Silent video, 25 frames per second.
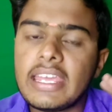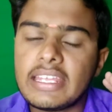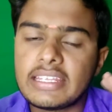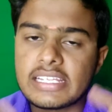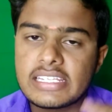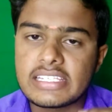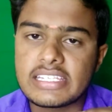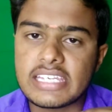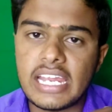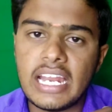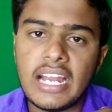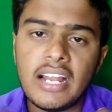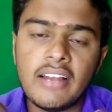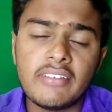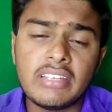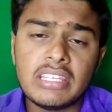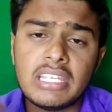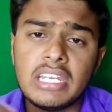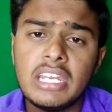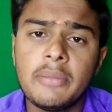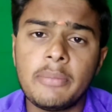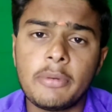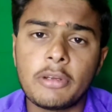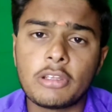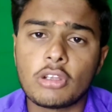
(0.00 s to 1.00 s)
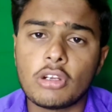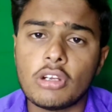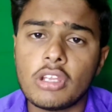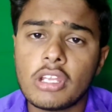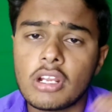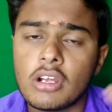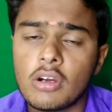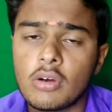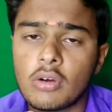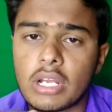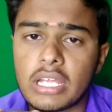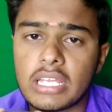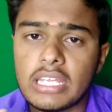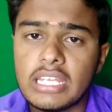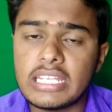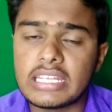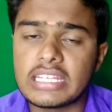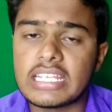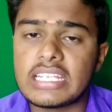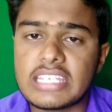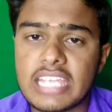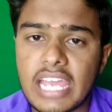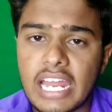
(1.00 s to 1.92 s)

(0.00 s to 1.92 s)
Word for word: இந்த சேனல் வந்து நீ இப்படி சொல்லியிருக்க கூடாது இந்த